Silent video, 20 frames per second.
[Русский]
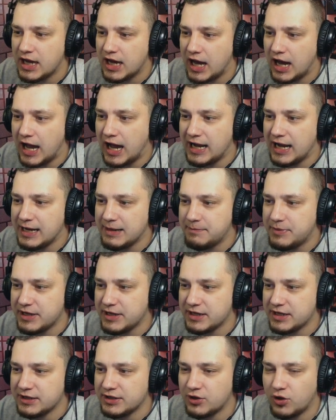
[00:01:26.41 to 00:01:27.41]

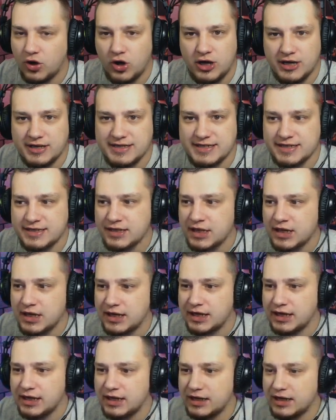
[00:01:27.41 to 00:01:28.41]
альбинос.
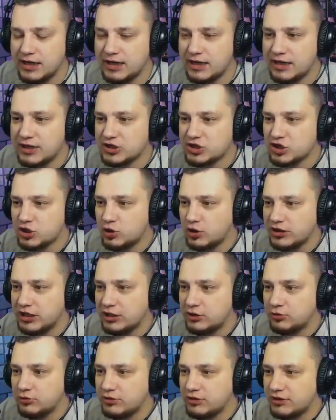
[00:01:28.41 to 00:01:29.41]
Э, что
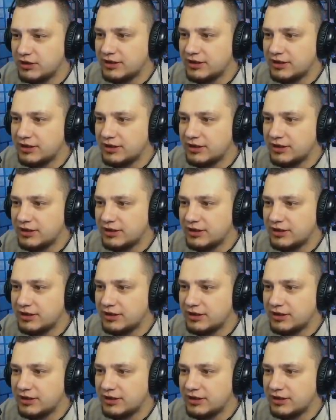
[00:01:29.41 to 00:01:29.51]
дадут?